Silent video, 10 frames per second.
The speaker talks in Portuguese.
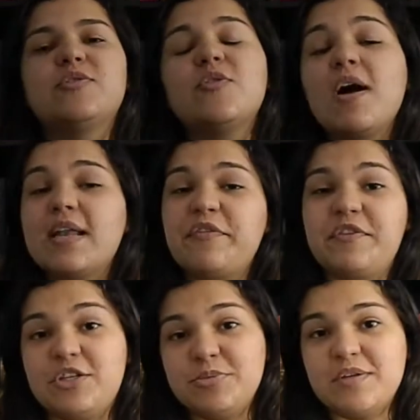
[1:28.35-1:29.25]
usou a
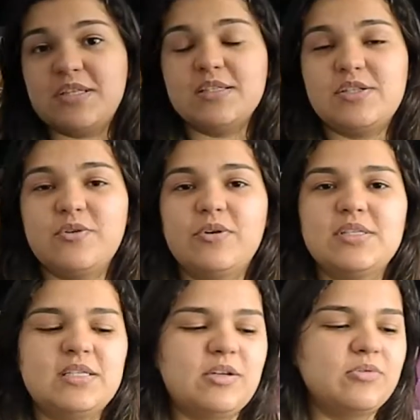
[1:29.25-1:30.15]
grafia de
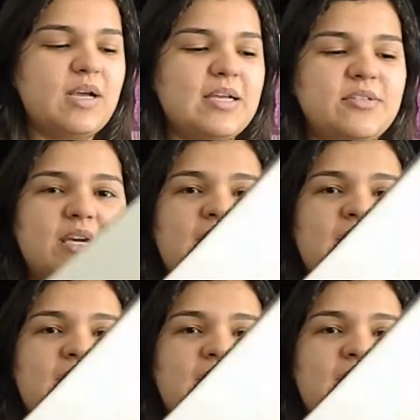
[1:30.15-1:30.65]
1911, então no caso aqui